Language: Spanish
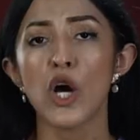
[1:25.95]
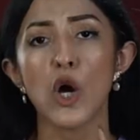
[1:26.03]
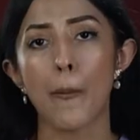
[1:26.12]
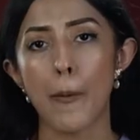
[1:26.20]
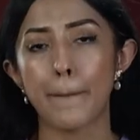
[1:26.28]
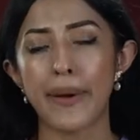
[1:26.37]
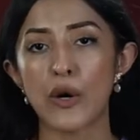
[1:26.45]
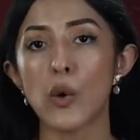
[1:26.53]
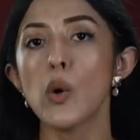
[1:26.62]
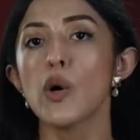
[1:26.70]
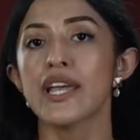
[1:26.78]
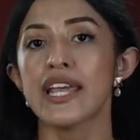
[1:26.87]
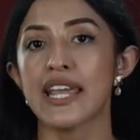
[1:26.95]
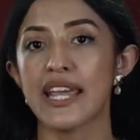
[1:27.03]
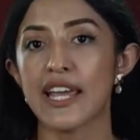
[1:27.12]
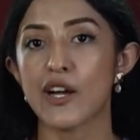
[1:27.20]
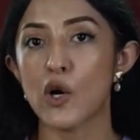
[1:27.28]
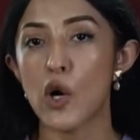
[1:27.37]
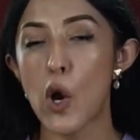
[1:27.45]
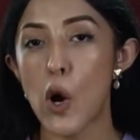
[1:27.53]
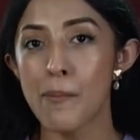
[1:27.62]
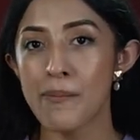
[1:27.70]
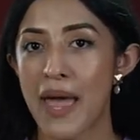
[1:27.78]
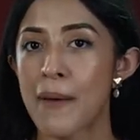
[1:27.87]
como Perú y
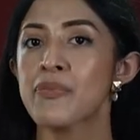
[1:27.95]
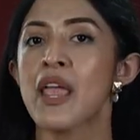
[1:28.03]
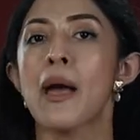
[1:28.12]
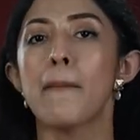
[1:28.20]
Colombia,